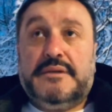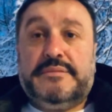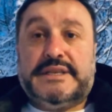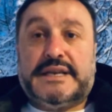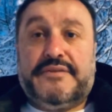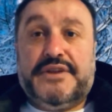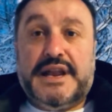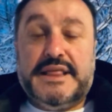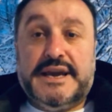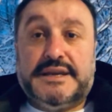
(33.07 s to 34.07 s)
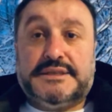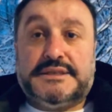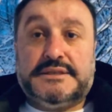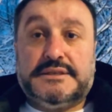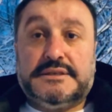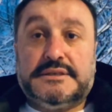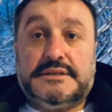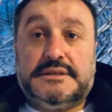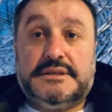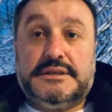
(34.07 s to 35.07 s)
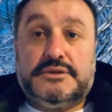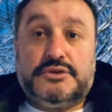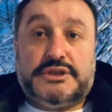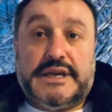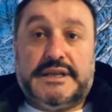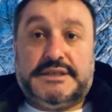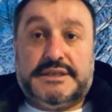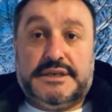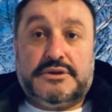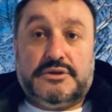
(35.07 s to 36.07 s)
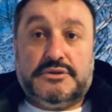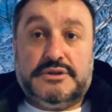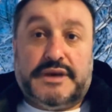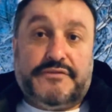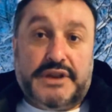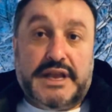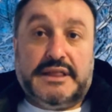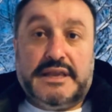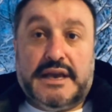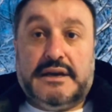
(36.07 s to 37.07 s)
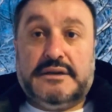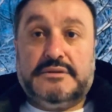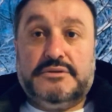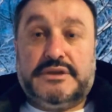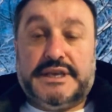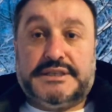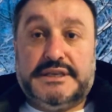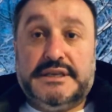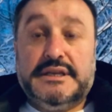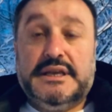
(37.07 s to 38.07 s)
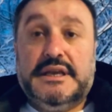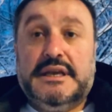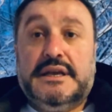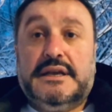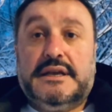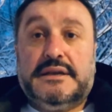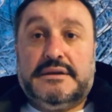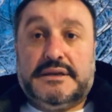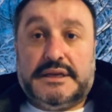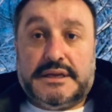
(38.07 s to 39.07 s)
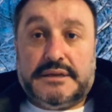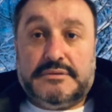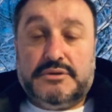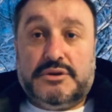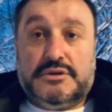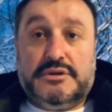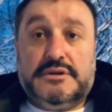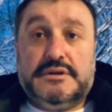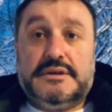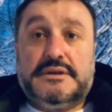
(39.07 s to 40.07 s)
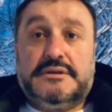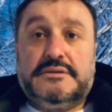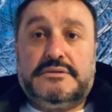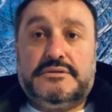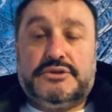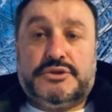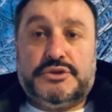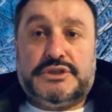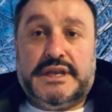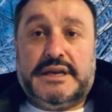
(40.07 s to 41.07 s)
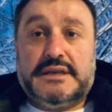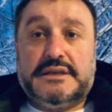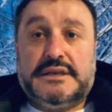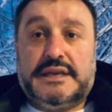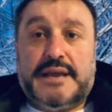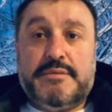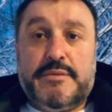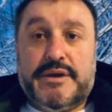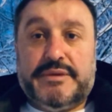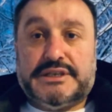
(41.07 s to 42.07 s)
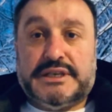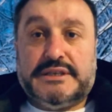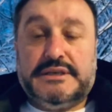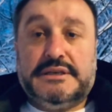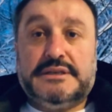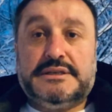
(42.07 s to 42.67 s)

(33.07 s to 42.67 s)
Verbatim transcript: Mesela Finlandiya'nın Rusya'ya sınır olduğundan Finlandiya ülkesi e, ne oldu? Rus turistler gelmemeye başladı.